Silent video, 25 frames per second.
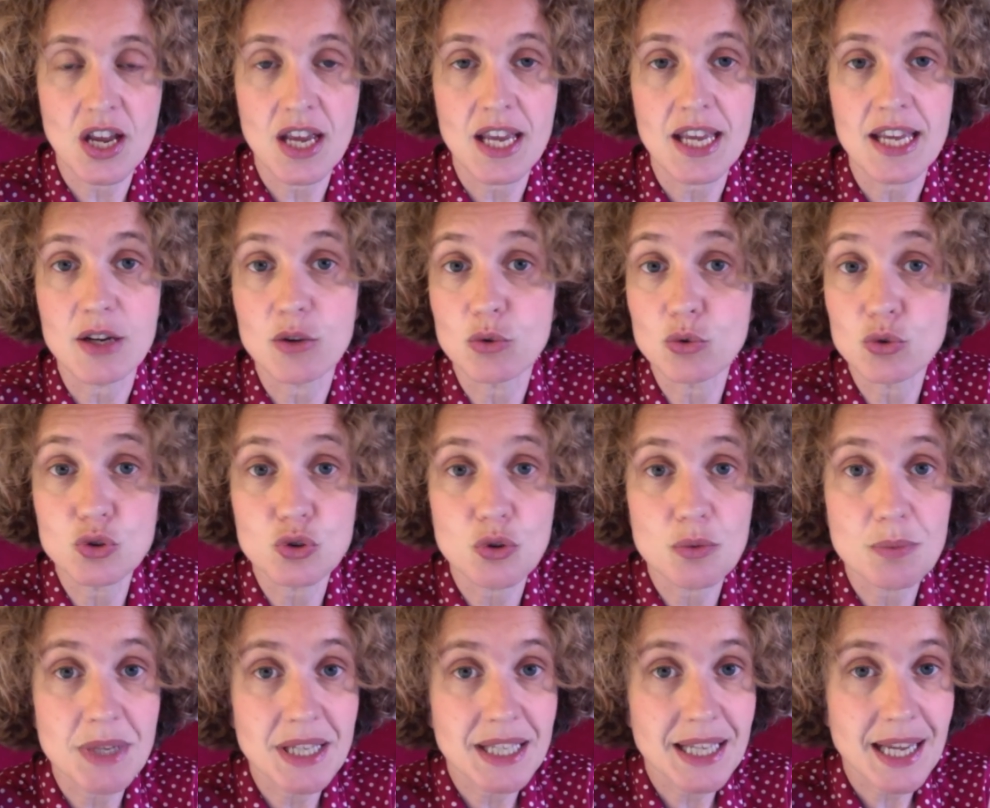et
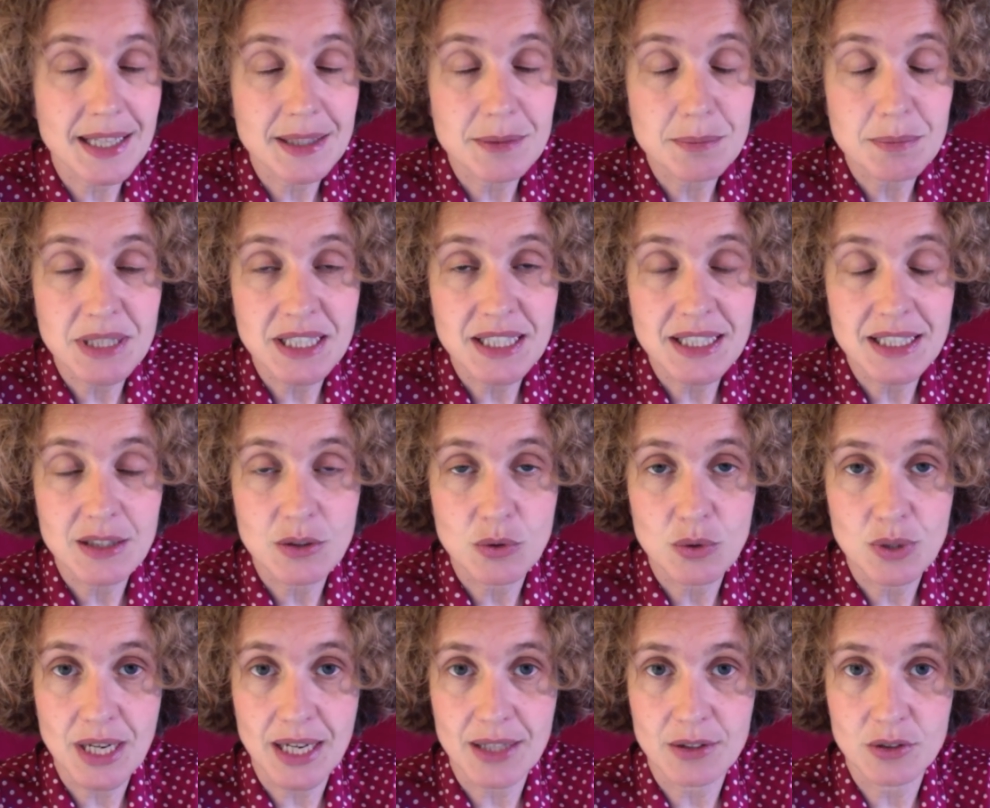consommer 4000
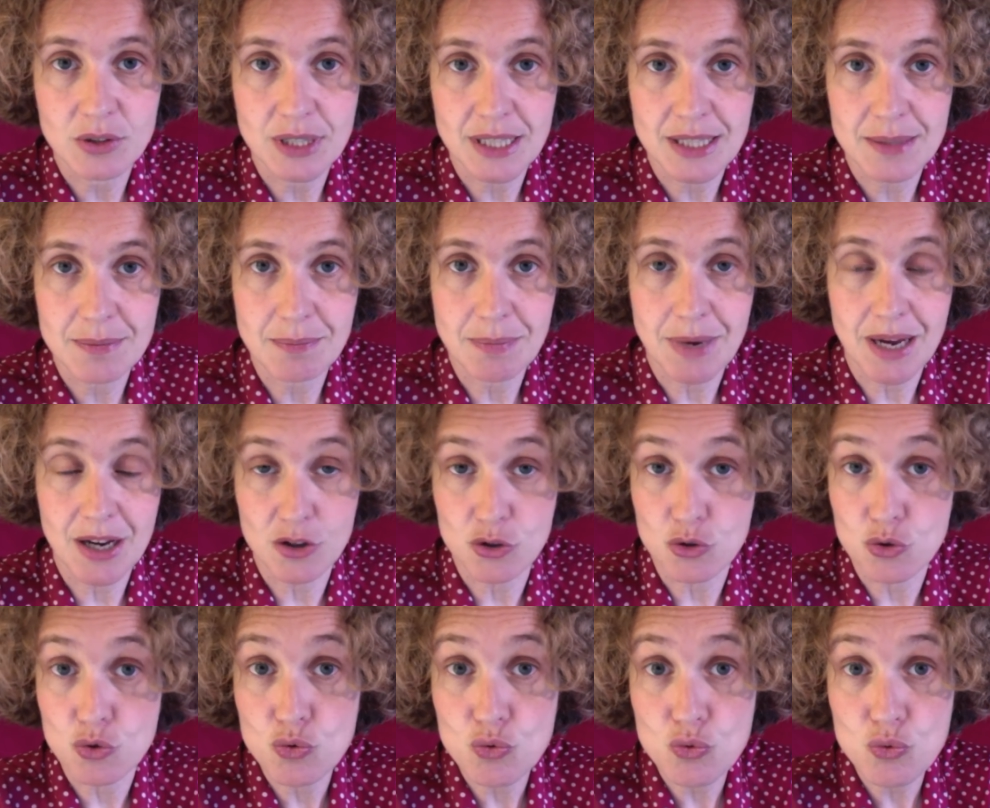kcal par
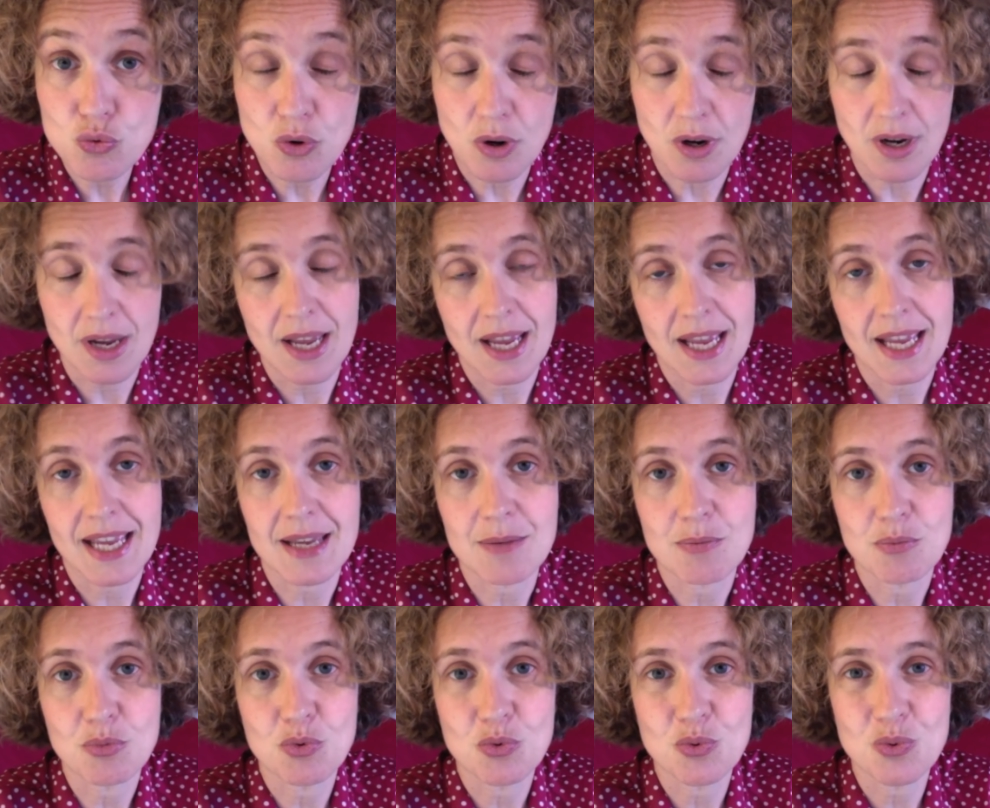jour et
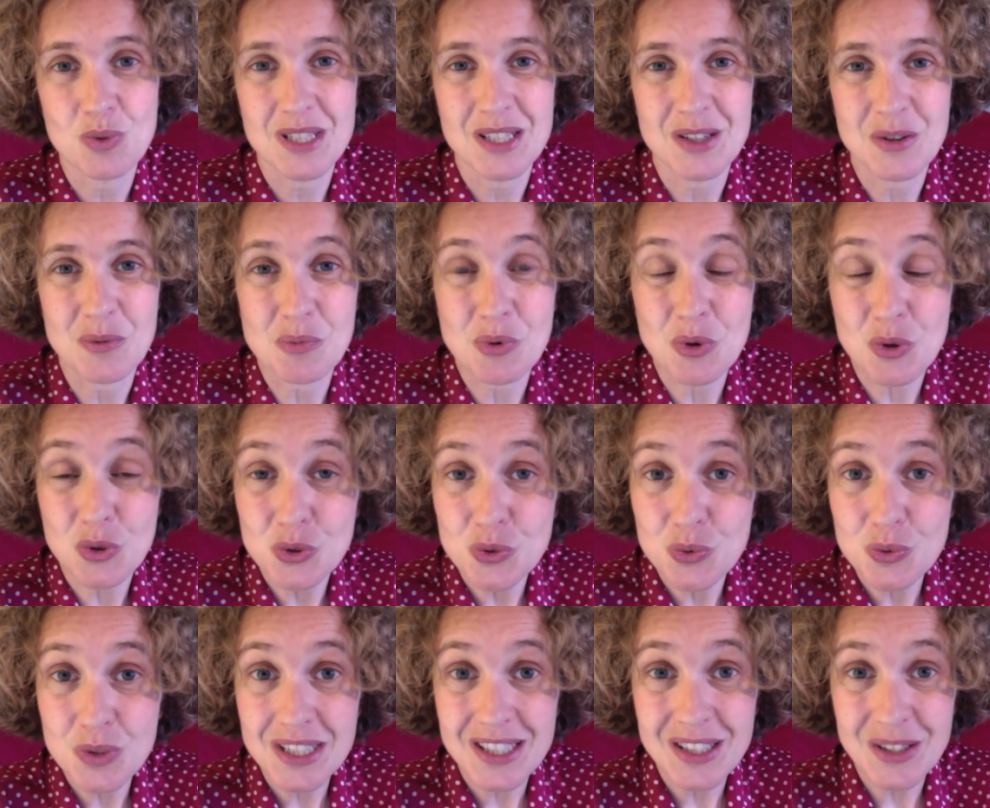puis
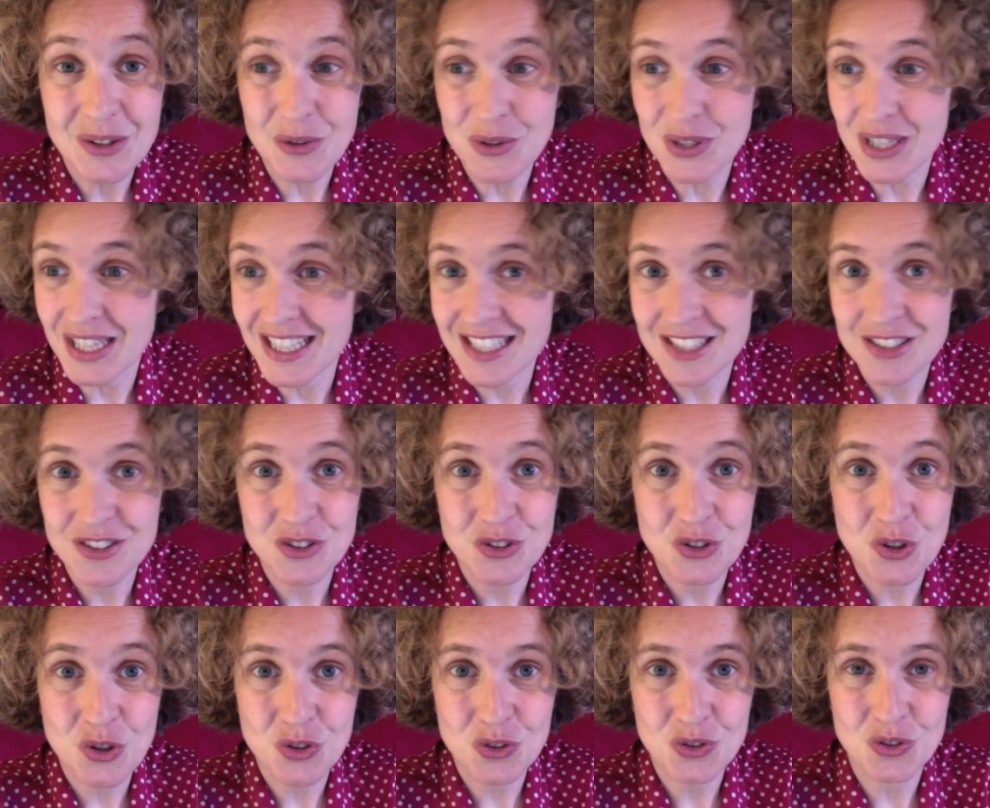produire 15
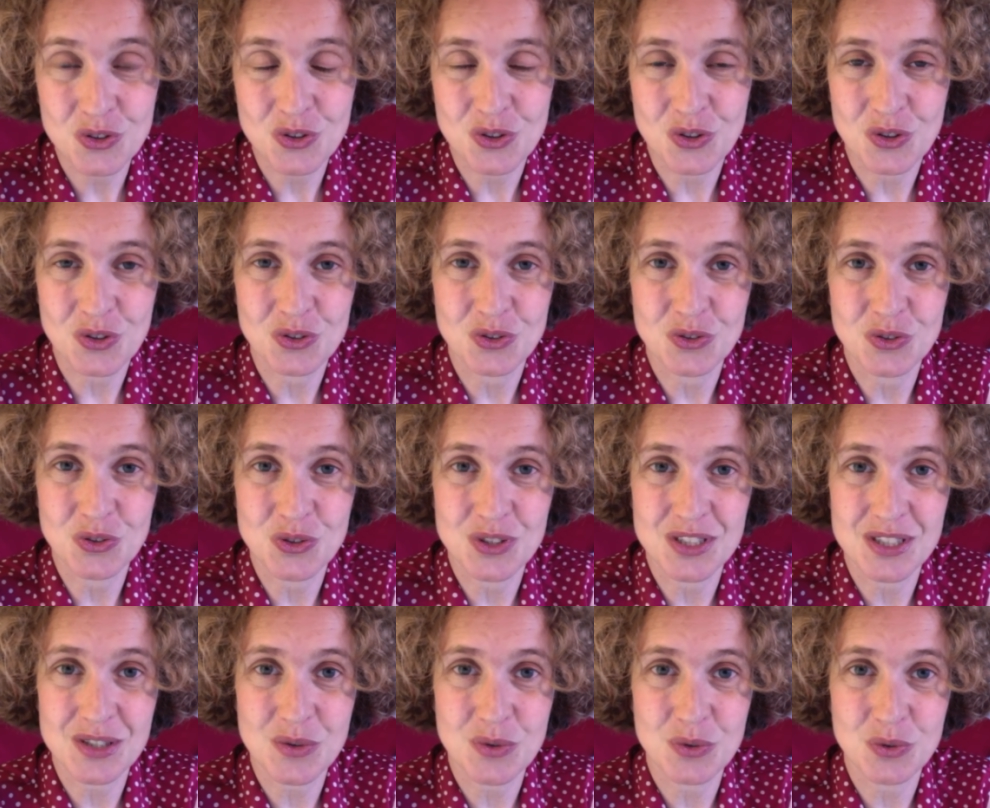tonnes de
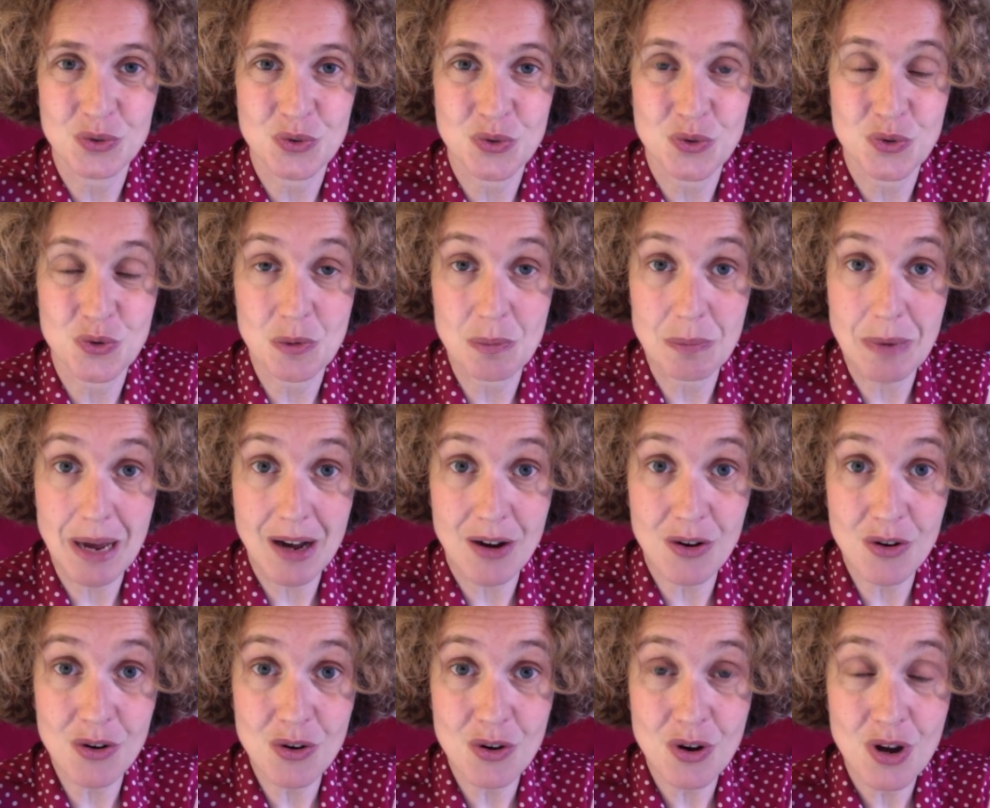CO2 par
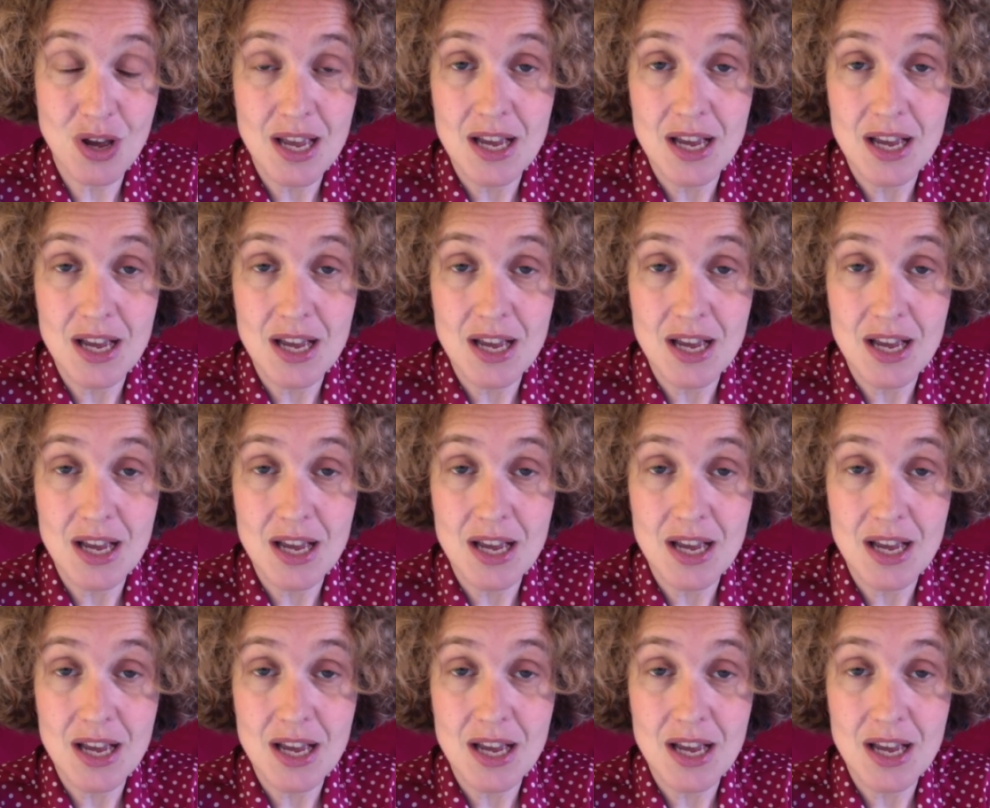an,